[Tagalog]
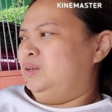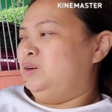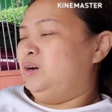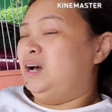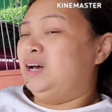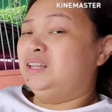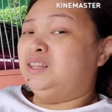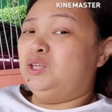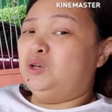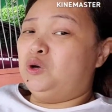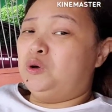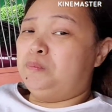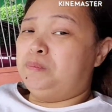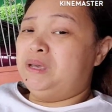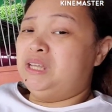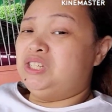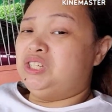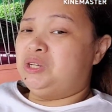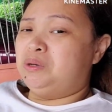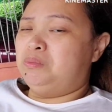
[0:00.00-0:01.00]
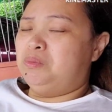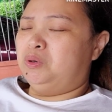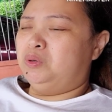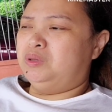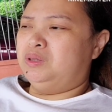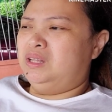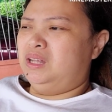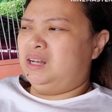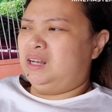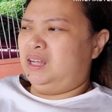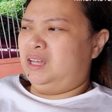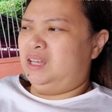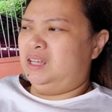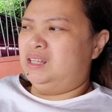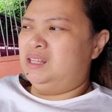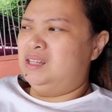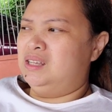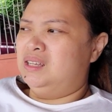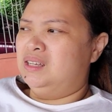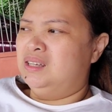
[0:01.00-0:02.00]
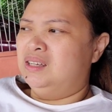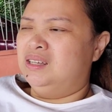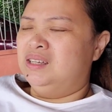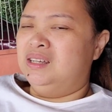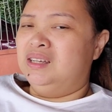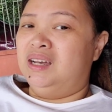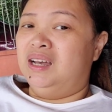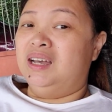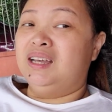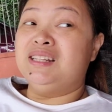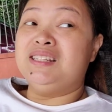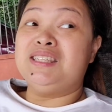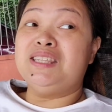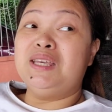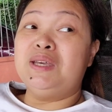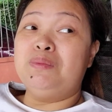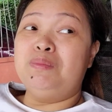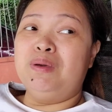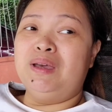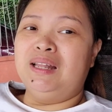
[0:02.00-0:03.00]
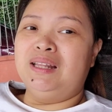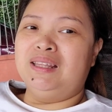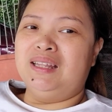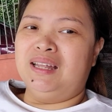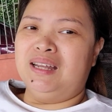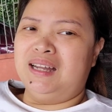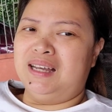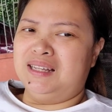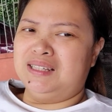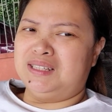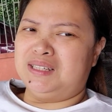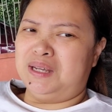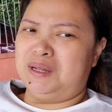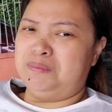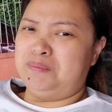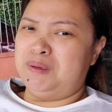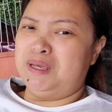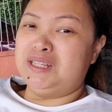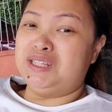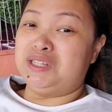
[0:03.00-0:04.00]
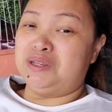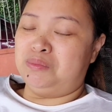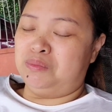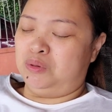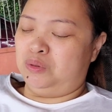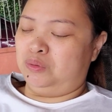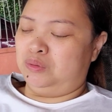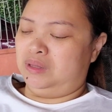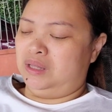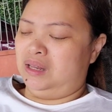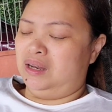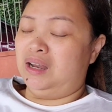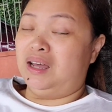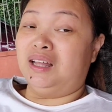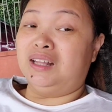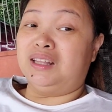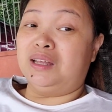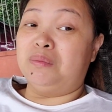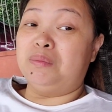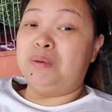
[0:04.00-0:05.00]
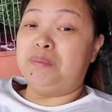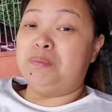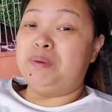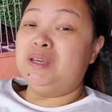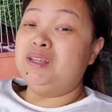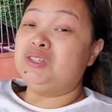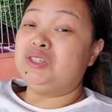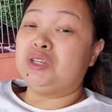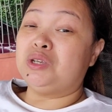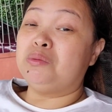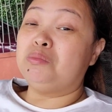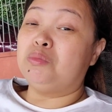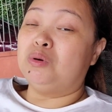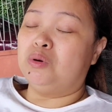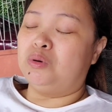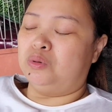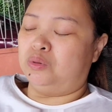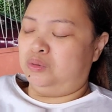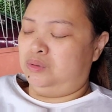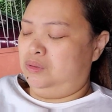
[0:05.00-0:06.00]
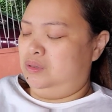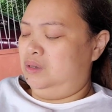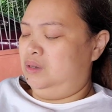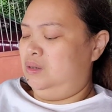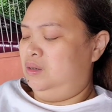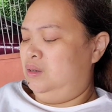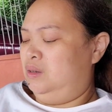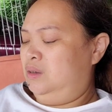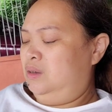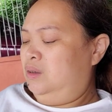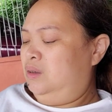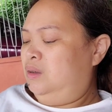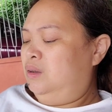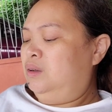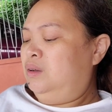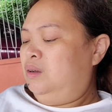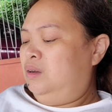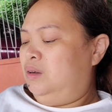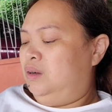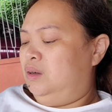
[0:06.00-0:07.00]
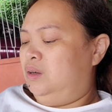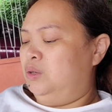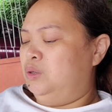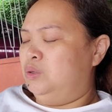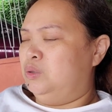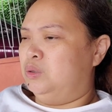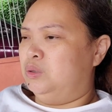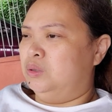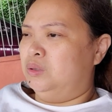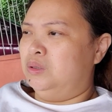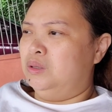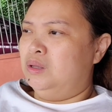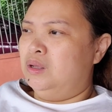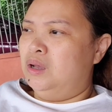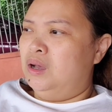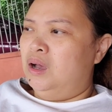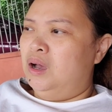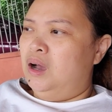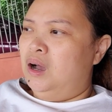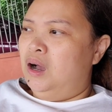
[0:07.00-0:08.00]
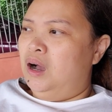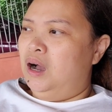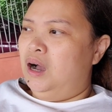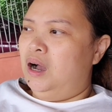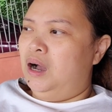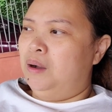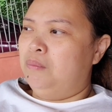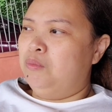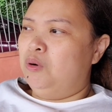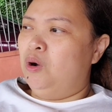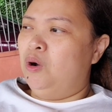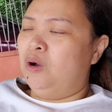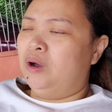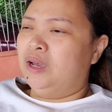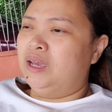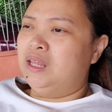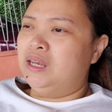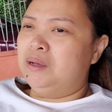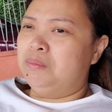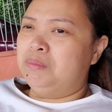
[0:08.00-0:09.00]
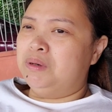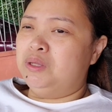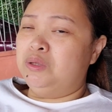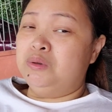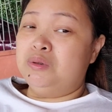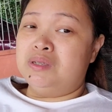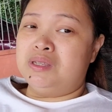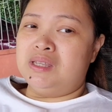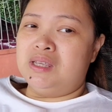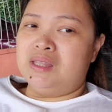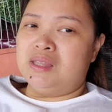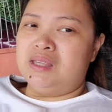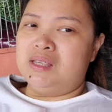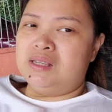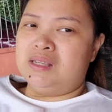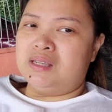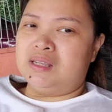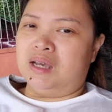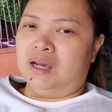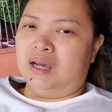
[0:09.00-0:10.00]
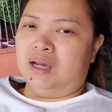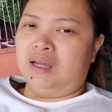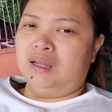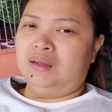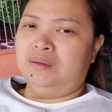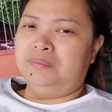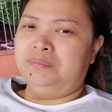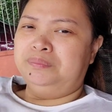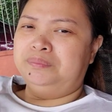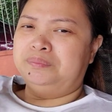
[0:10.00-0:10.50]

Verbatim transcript: Ate ko, PG mode na rin. And si Imelda na dyan, PG mode din. Lahat kami PG mode. Ayun. Um, okay naman yung CT scan.